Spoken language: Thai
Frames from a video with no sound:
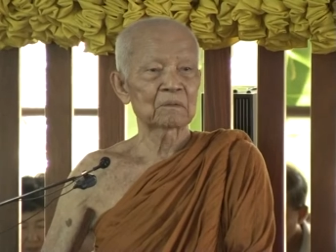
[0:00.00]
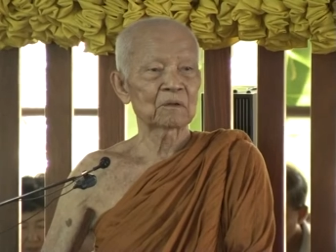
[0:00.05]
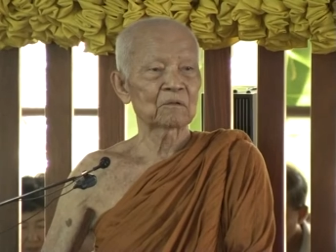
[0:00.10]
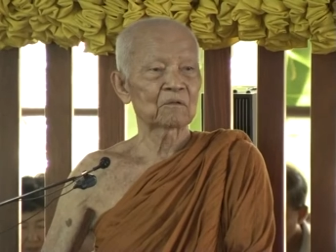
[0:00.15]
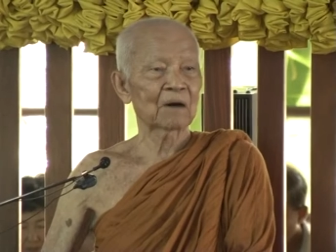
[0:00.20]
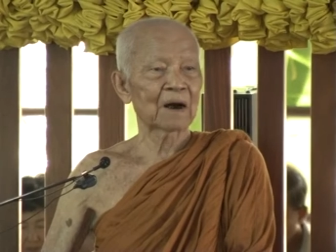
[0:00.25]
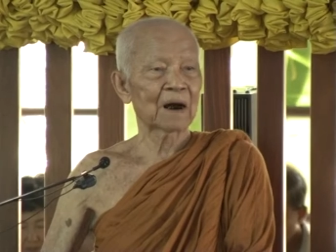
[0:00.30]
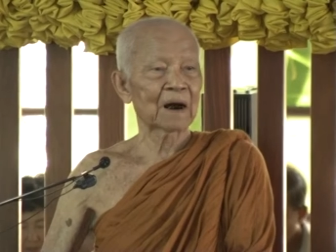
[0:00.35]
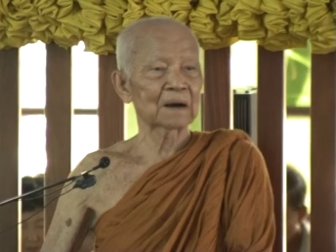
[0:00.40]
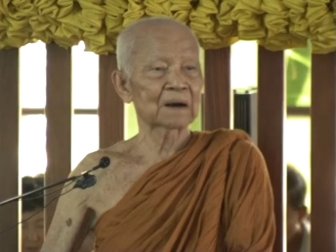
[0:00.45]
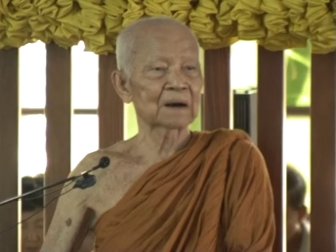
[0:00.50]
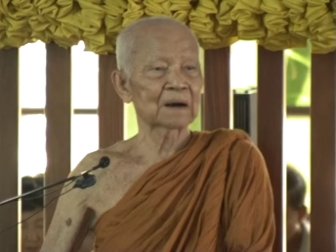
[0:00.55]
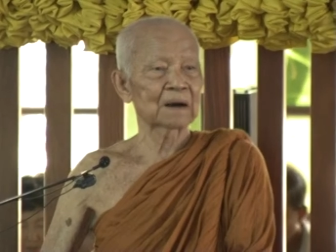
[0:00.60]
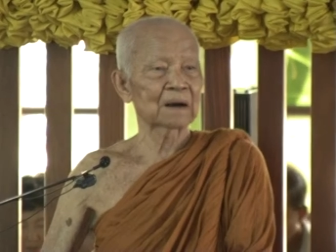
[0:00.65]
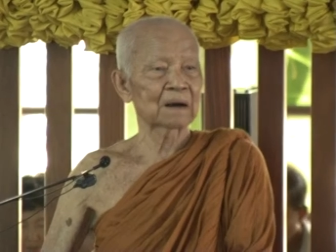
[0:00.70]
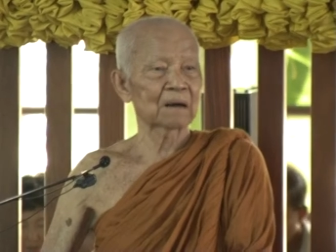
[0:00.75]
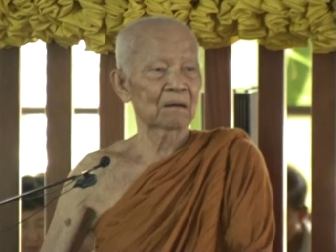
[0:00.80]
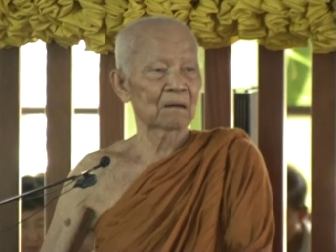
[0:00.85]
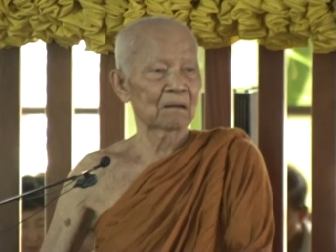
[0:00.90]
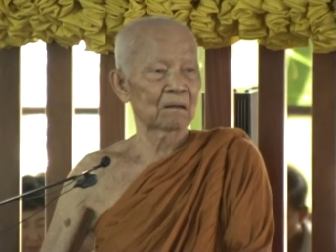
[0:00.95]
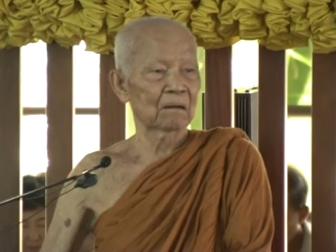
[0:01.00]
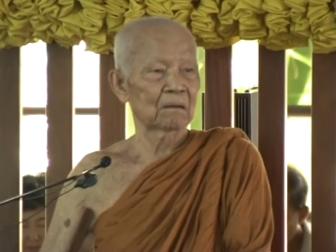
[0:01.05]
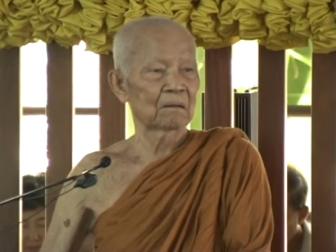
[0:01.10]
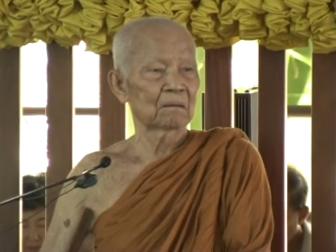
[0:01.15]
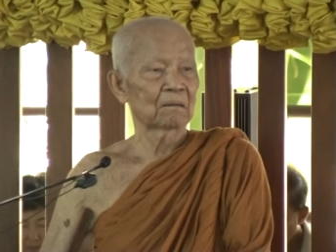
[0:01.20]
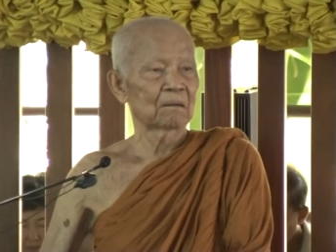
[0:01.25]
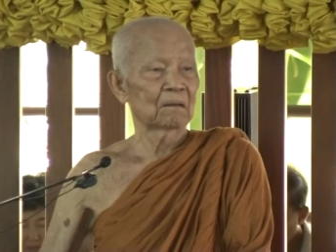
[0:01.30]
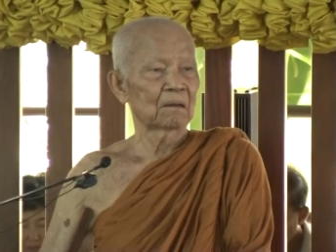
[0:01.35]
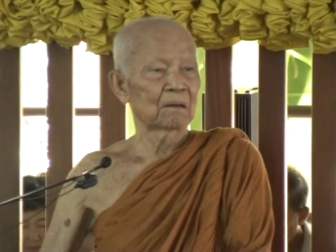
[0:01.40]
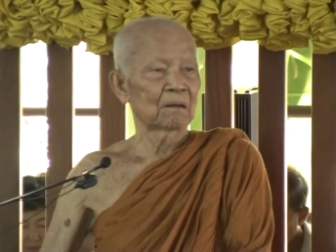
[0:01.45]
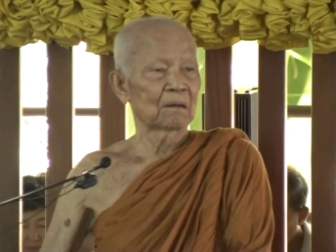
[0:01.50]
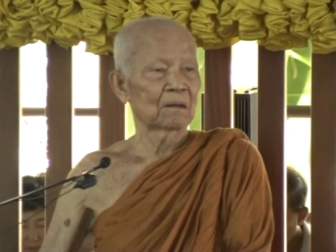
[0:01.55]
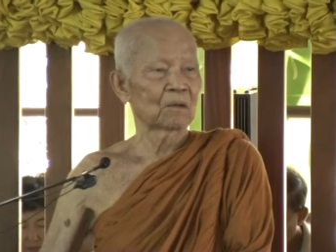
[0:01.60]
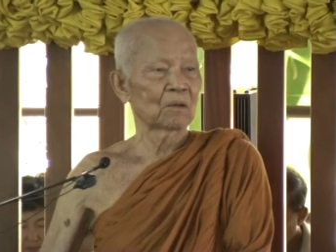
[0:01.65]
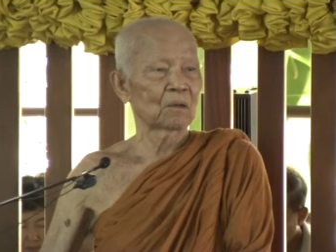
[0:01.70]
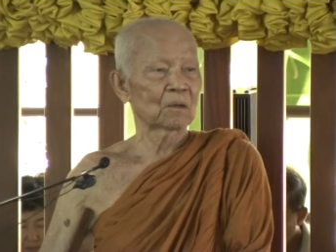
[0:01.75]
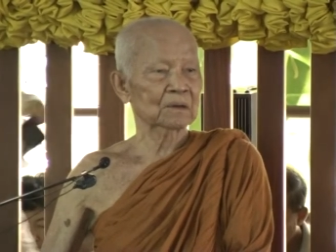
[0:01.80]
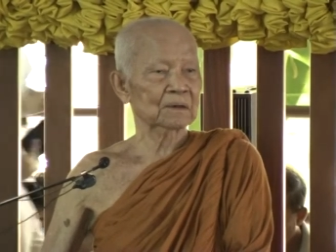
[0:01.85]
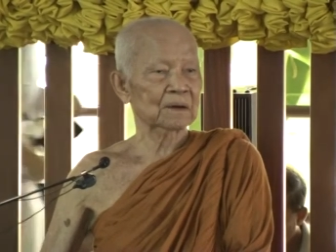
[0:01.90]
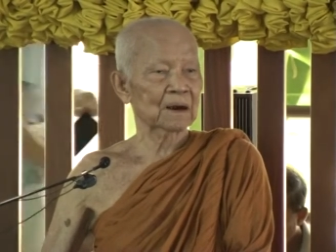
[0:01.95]
เมื่อวานนี้ก็
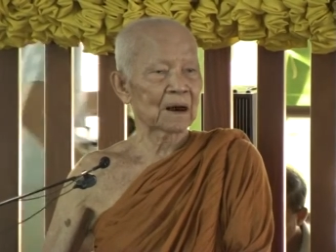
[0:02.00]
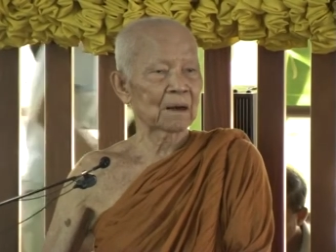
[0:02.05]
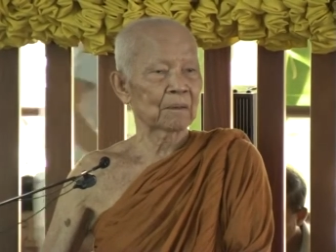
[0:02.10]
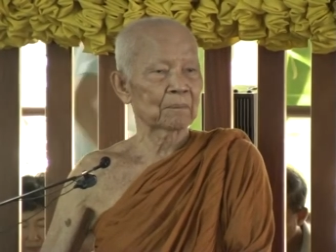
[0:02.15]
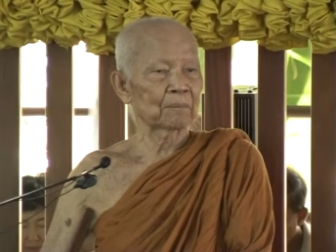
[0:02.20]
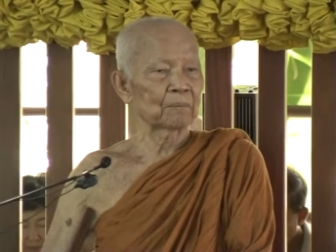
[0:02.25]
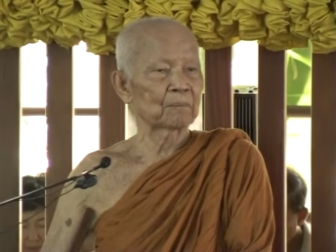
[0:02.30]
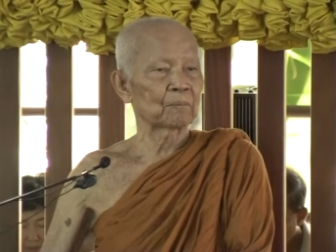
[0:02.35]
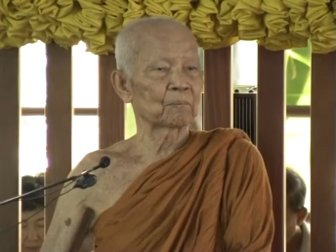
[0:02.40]
หลวงตา